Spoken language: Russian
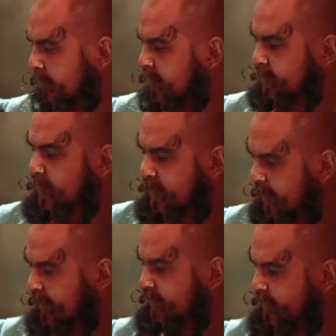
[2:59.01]
Я
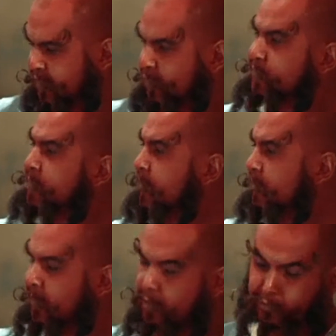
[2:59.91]
специально взял, чтобы тебе
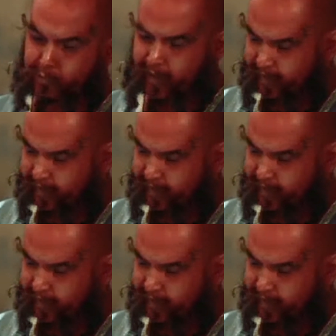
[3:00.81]
было куда